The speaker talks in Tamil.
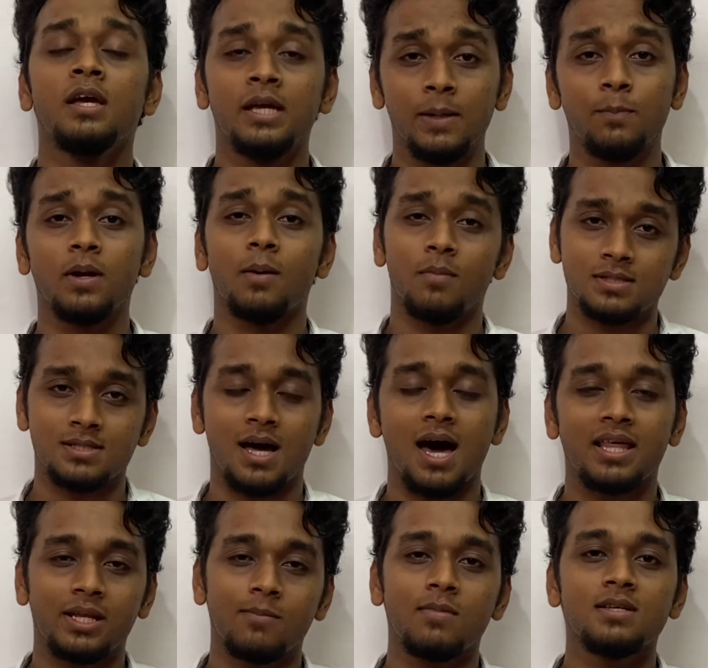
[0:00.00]
இப்போ நம்ம
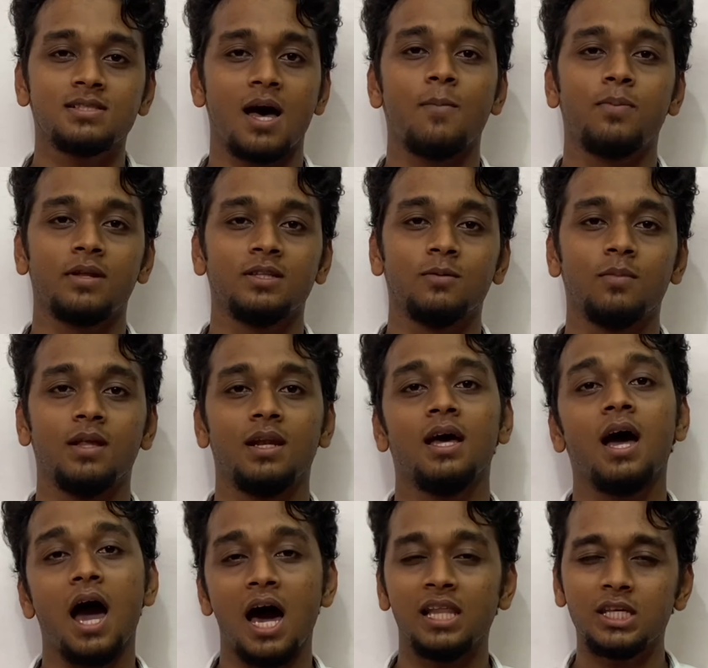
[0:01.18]
சாதாரணமாக சாப்பிட்றதுக்கு
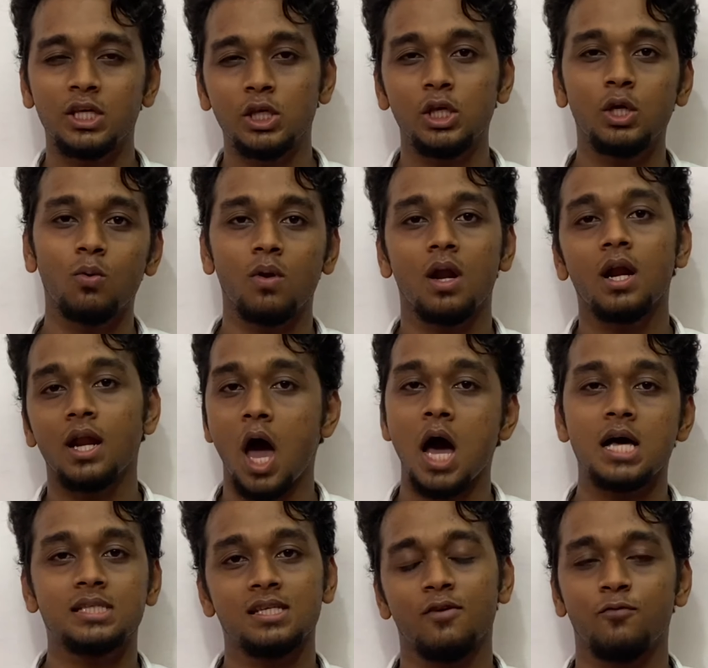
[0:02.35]
பதிலாக அதுக்கு ஈக்குவலாக
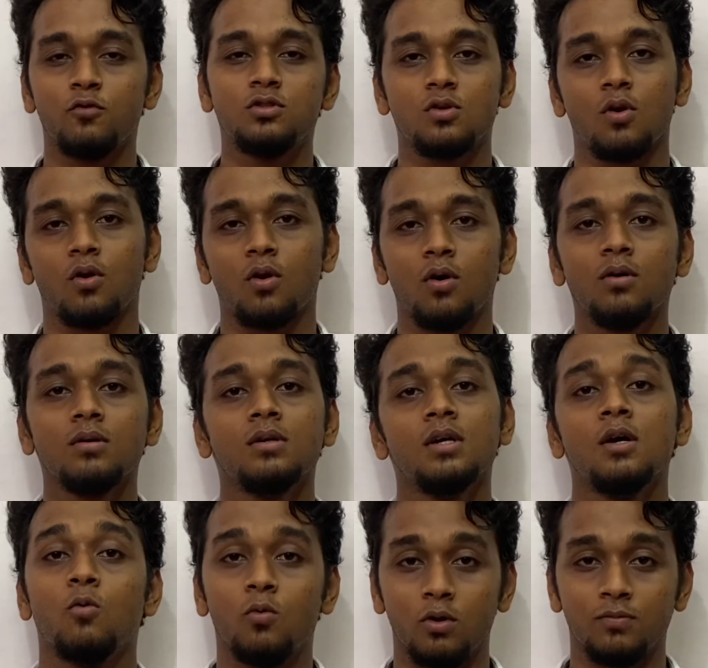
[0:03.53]
நாங்கள் சில ஃபுட் சொல்கிறோம்
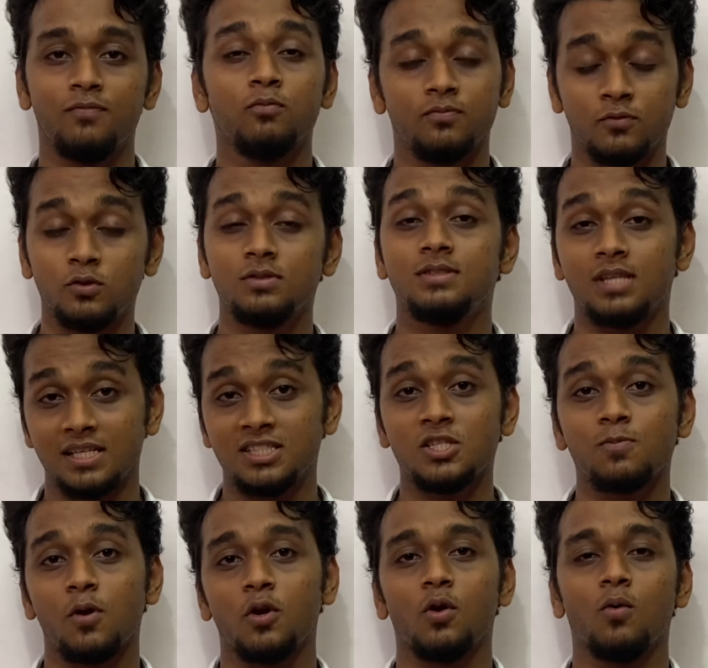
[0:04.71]
ஒரு ஃபுட் சஜஸ்ட்
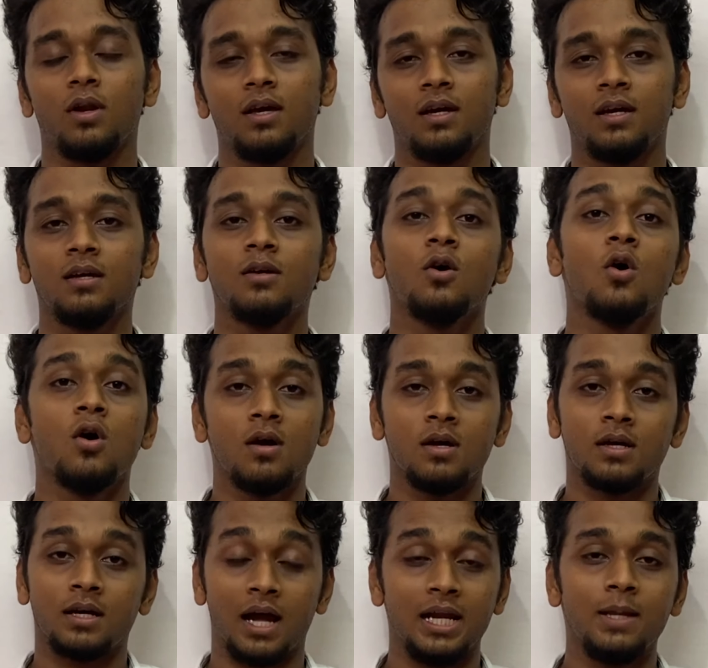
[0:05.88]
பண்ணுறவங்களுக்கு
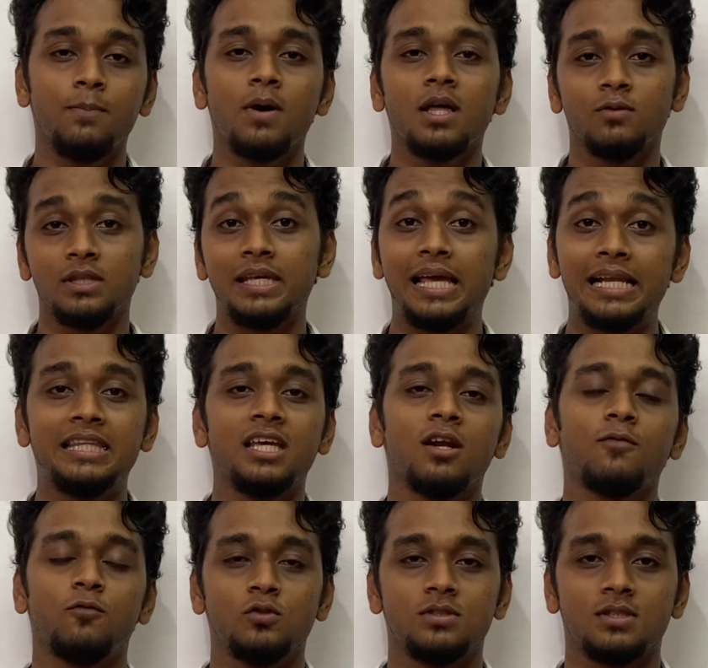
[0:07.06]
கண்டிப்பாக அது வந்து ஹெல்த்தியான
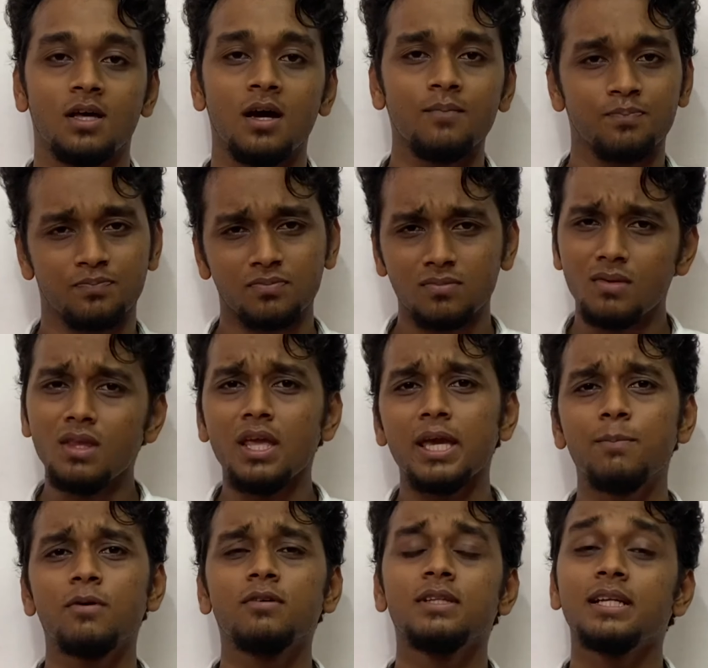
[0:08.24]
ஃபுட்ஸ் தான்
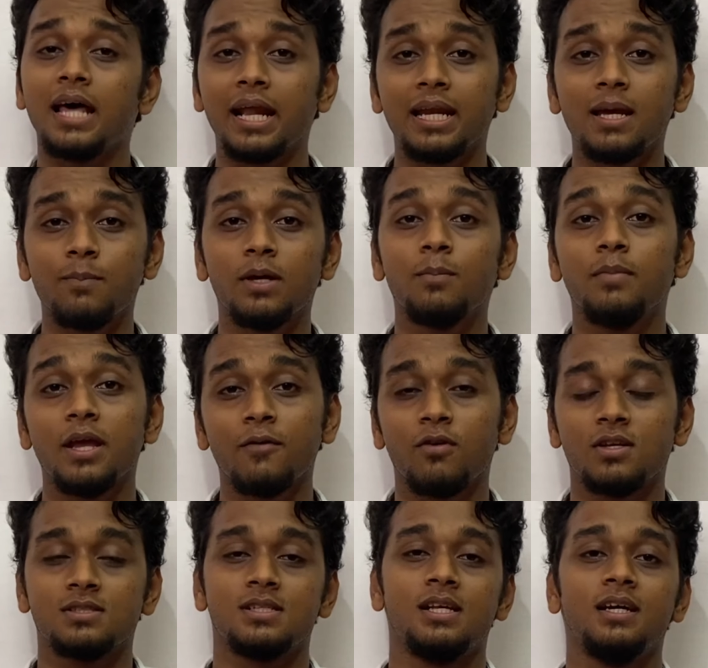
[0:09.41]
இப்போ வந்து நிறைய பேர்
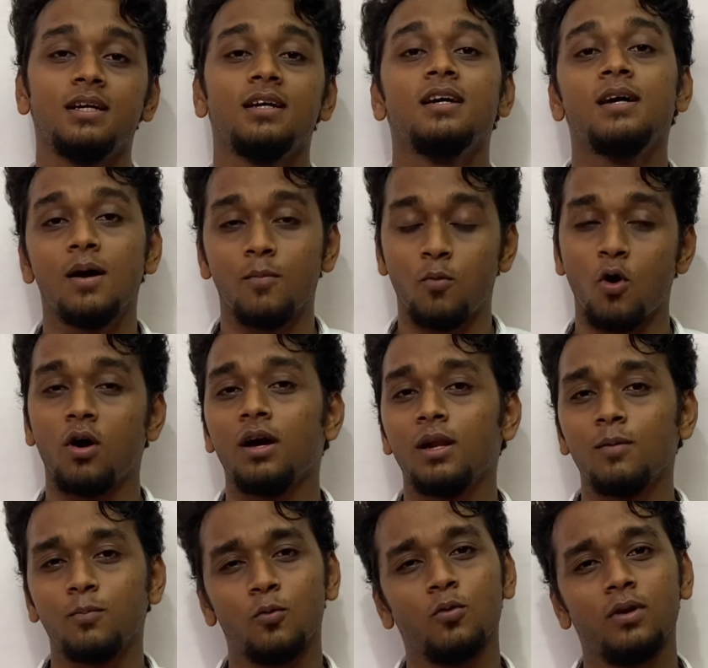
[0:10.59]
பிரேக்ஃபாஸ்ட்டில் பொங்கல்
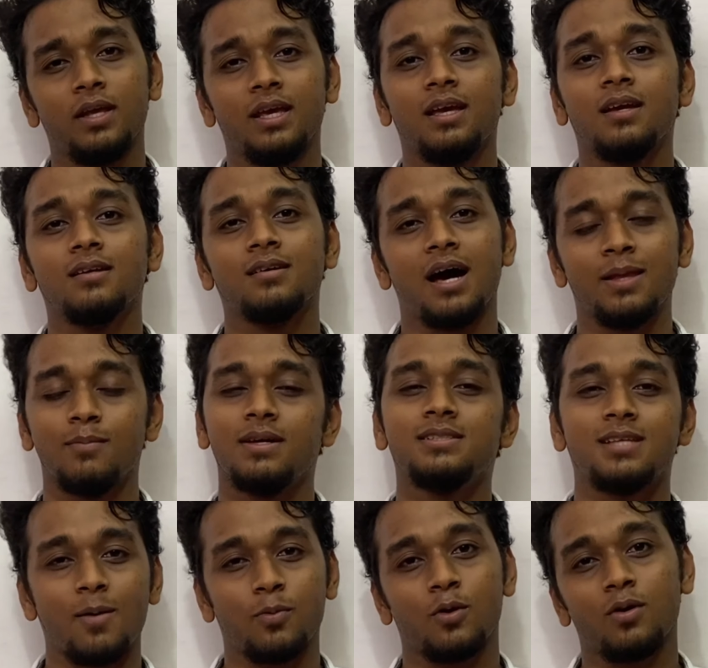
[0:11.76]
பூரி அது மாதிரி
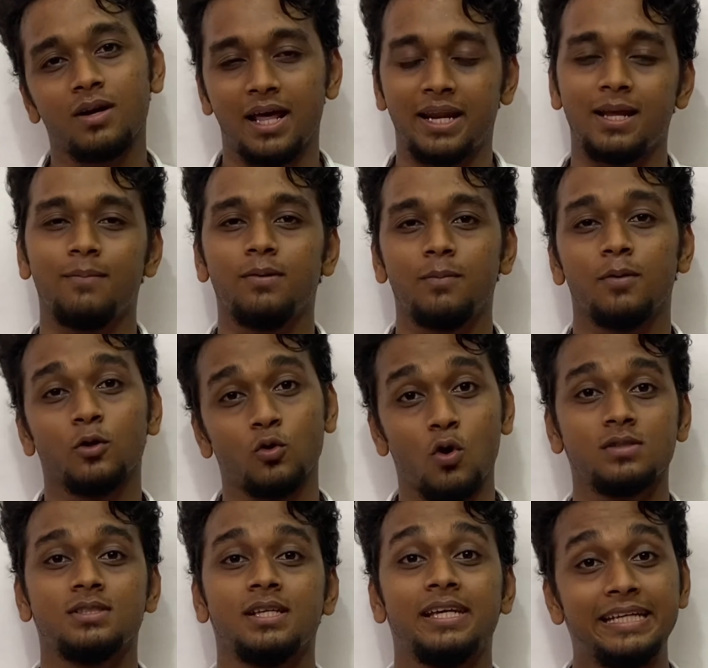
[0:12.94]
சாப்பிட்றவங்க நிறைய பேர் இருப்பாங்க
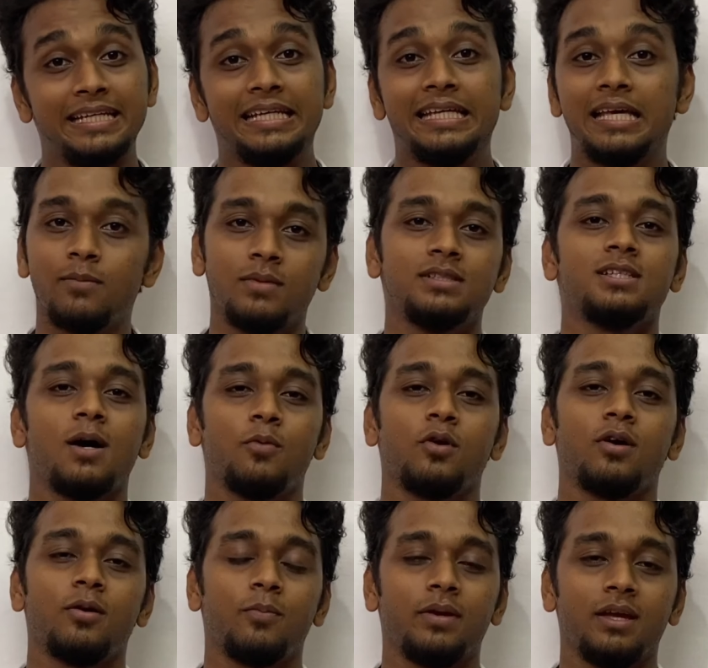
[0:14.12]
தோசை இட்லி அது மாதிரி
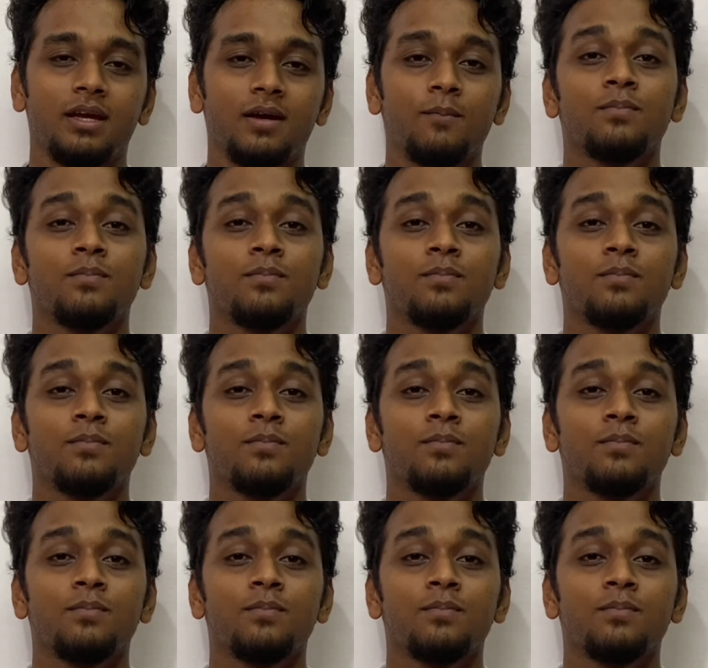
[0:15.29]
சாப்பிட்றவங்க இருப்பீங்க